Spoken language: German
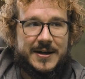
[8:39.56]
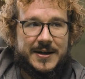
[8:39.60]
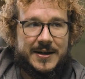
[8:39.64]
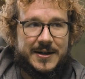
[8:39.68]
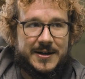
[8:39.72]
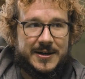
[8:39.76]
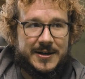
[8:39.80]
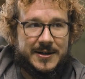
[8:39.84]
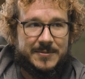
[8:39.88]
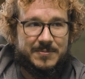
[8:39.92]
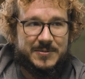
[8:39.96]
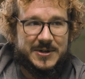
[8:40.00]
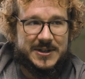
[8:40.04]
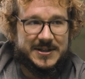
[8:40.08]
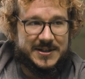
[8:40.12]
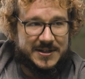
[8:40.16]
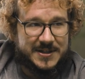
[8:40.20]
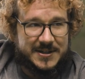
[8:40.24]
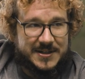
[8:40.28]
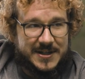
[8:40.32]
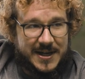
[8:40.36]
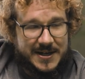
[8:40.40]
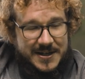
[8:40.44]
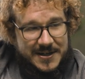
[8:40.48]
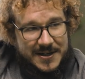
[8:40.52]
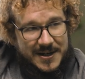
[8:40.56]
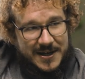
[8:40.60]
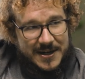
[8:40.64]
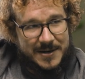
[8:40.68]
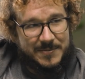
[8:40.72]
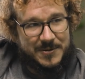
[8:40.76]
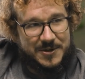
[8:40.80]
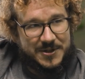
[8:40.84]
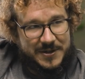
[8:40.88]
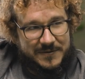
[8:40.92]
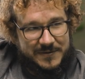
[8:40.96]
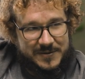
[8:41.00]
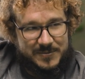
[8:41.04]
Das Interessante an
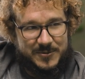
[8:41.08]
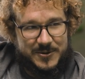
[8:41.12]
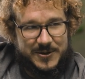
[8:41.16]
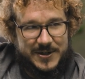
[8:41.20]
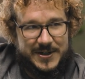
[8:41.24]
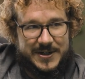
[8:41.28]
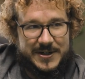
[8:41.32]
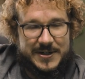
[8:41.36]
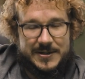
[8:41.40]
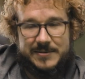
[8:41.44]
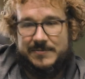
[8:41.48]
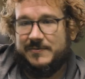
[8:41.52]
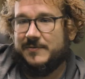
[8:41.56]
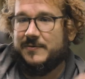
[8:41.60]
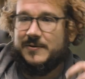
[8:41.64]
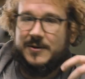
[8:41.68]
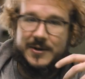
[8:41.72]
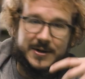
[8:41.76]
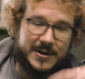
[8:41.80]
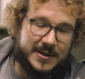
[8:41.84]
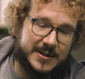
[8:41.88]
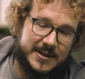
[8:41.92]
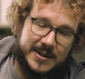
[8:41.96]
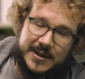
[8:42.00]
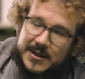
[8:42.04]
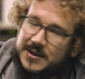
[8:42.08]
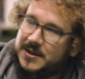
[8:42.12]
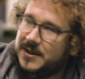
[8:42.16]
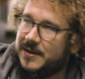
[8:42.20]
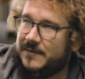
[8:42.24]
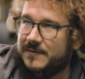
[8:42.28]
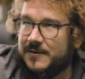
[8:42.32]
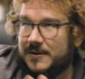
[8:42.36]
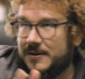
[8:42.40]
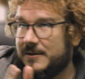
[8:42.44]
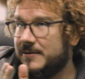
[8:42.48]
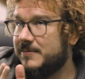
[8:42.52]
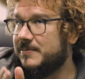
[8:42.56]
dem Geschäftsmodell von
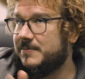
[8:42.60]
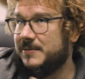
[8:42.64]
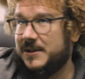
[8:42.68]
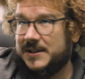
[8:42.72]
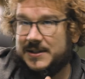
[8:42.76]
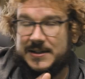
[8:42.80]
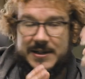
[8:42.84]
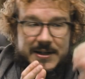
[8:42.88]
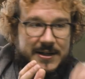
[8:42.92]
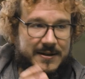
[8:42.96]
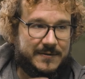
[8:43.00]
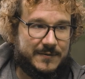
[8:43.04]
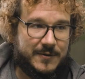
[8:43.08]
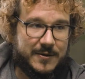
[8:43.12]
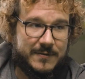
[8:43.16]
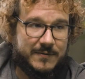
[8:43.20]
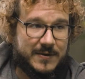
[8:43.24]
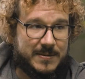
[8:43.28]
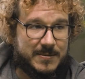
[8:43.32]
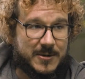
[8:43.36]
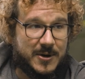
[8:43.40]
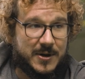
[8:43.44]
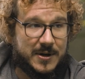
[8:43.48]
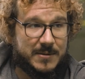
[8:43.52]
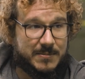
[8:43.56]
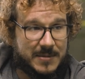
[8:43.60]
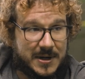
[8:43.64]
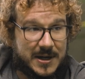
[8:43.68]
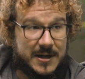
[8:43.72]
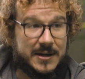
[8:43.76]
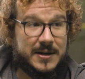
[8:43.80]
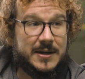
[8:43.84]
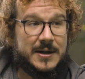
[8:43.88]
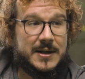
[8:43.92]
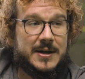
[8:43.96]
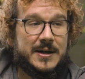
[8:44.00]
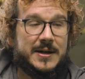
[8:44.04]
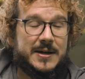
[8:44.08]
Essentia, von BCG, von wem auch immer,